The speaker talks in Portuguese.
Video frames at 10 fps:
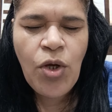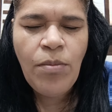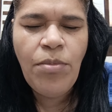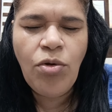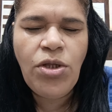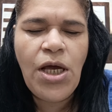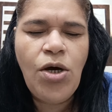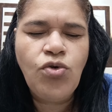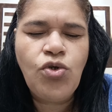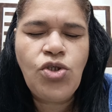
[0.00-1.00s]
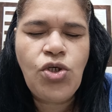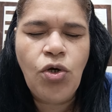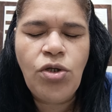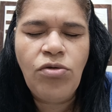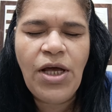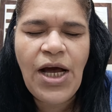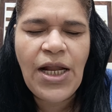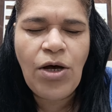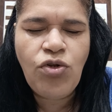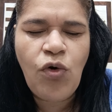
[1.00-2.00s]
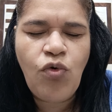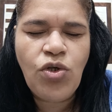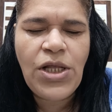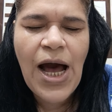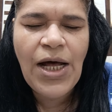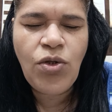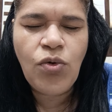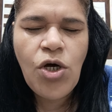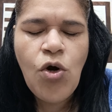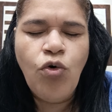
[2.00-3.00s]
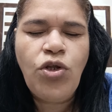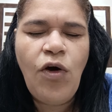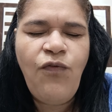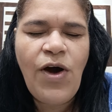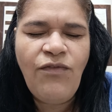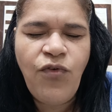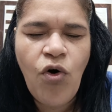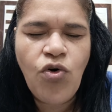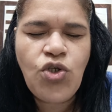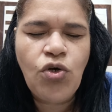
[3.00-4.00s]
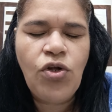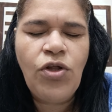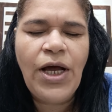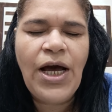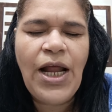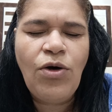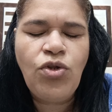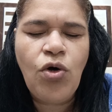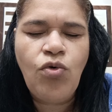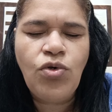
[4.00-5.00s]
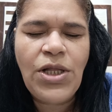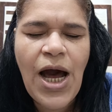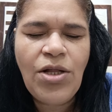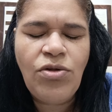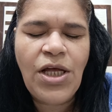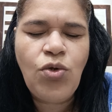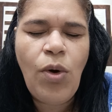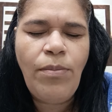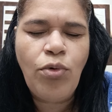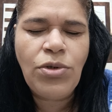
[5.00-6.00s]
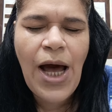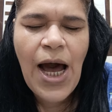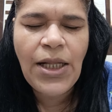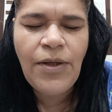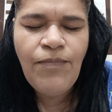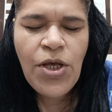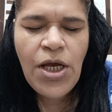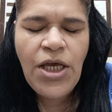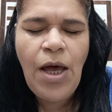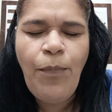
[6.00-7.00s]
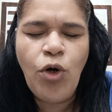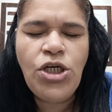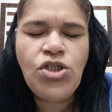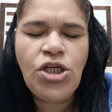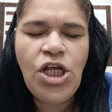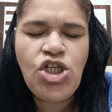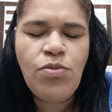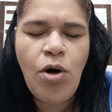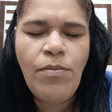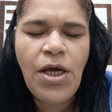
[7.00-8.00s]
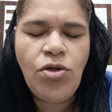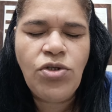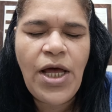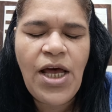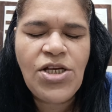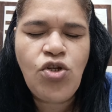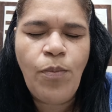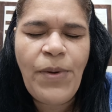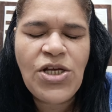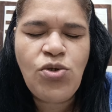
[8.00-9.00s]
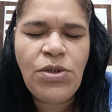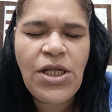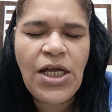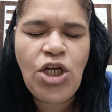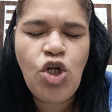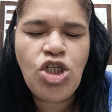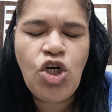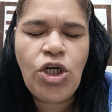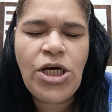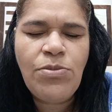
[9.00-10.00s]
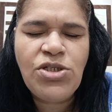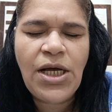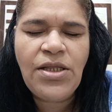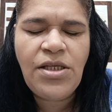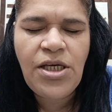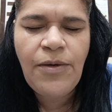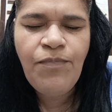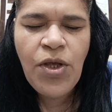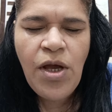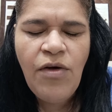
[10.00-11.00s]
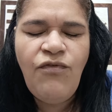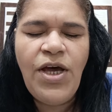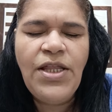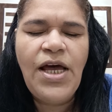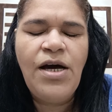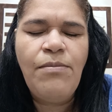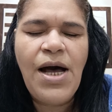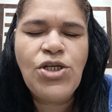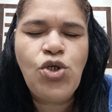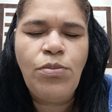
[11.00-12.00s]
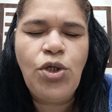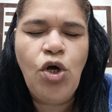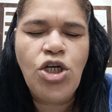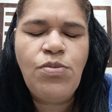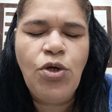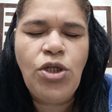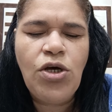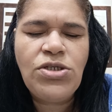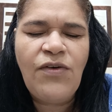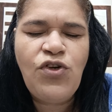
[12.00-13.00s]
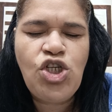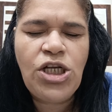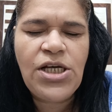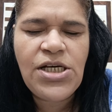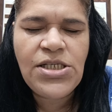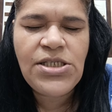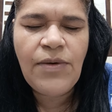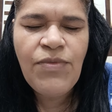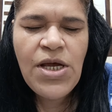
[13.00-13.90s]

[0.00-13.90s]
Meu Deus, o Senhor não negará o teu cuidado, o teu favor, o Senhor não negará o teu cuidado nem a tua bondade. E é por isso que neste momento, de restroplasmo minedre, nós oramos a Ti. Vem derramar sobre nós, meu Deus, a vigilância.